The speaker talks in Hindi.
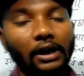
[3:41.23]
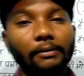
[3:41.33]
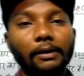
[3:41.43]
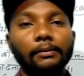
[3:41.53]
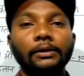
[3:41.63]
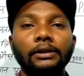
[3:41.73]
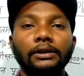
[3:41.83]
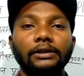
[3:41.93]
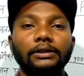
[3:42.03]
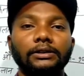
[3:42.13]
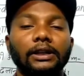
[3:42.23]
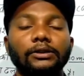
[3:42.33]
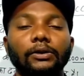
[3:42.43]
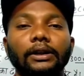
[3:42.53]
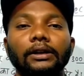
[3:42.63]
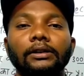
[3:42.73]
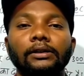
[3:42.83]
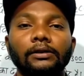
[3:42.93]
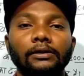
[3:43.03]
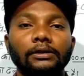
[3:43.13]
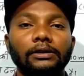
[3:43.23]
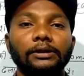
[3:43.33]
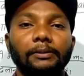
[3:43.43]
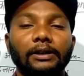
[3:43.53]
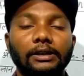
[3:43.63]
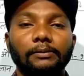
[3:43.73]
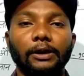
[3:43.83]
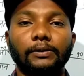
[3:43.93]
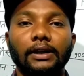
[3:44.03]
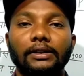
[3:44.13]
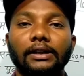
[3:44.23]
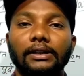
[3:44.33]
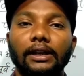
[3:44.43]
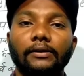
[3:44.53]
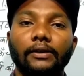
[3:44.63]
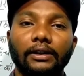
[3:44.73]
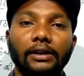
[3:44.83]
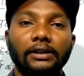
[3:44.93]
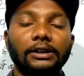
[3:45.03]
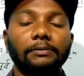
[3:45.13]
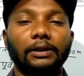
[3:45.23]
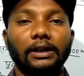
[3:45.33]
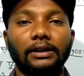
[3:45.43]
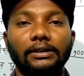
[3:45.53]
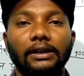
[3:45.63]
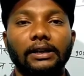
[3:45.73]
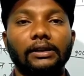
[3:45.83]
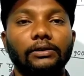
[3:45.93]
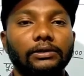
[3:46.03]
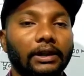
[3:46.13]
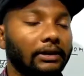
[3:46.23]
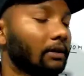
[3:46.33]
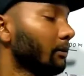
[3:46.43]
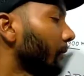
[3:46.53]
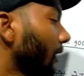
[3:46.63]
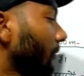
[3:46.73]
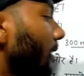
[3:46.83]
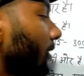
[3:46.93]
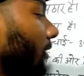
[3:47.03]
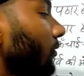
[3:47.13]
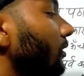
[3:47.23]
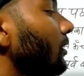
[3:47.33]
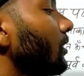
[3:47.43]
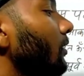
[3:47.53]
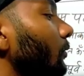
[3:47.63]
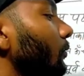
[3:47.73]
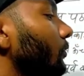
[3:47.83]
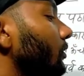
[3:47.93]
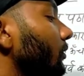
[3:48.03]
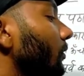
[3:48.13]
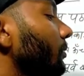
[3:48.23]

अब हम इसका जो है किस प्रकार से बंटवारा किया गया है वर्गीकरण किस प्रकार किया गया है ताकि हमें पढ़ने में आसानी होगी तो उसी को